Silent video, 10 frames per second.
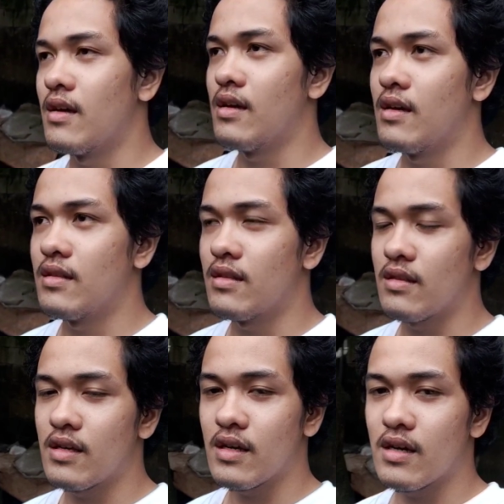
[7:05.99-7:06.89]
And
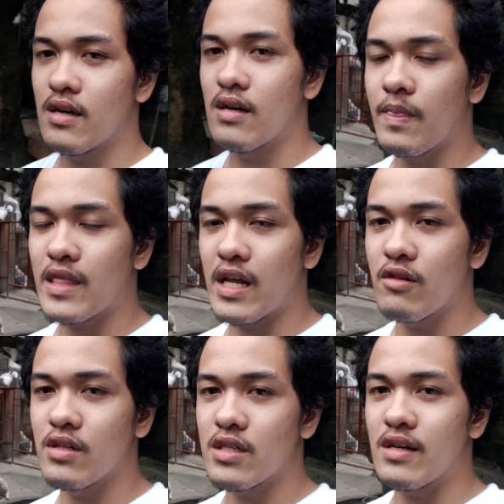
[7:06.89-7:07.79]
na try
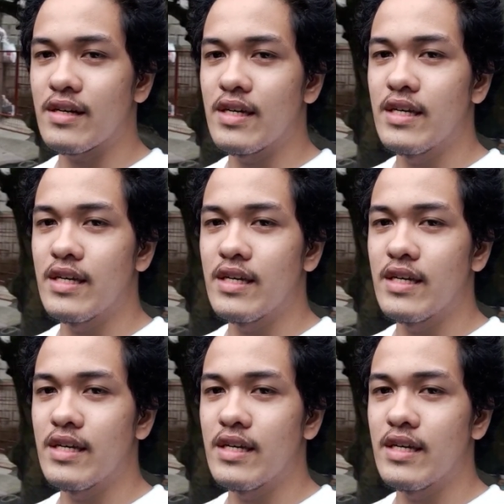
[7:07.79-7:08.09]
ko na siyang